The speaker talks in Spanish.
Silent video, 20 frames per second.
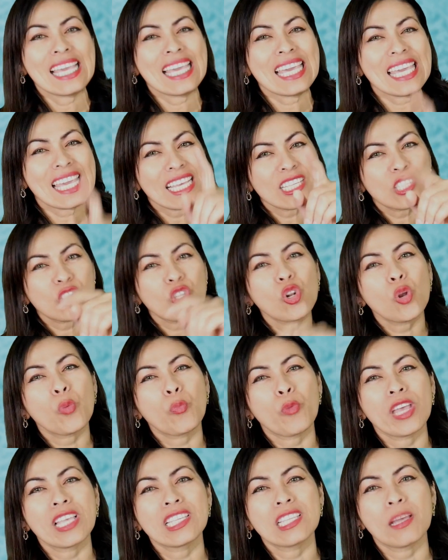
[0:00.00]
Y esto
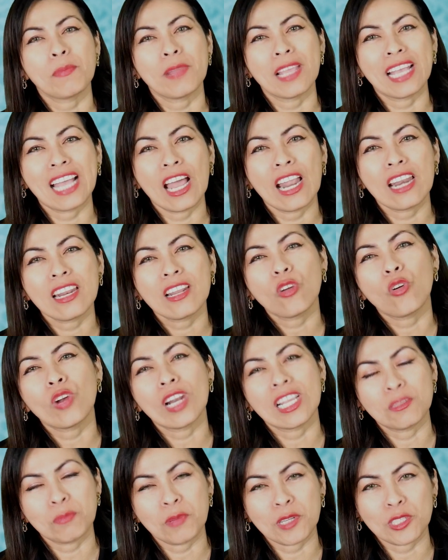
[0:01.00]
lo puedes aplicar
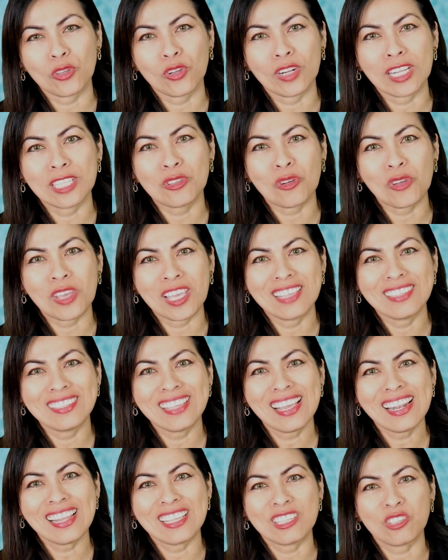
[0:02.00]
con las personas con quien
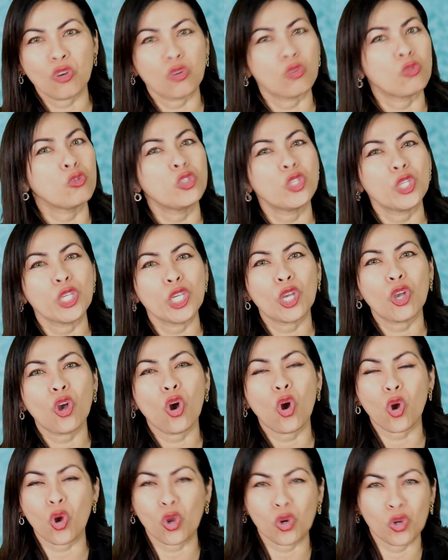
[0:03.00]
sales, con un
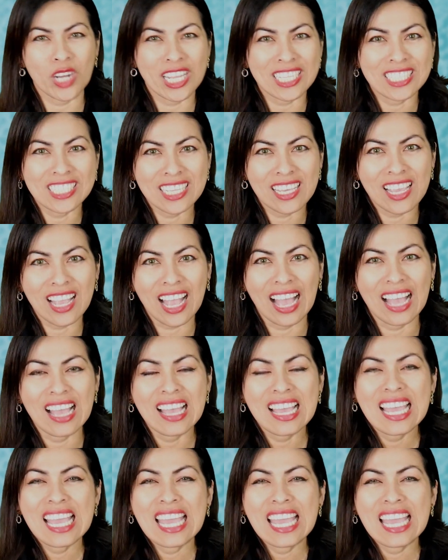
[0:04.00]
chico o con una chica.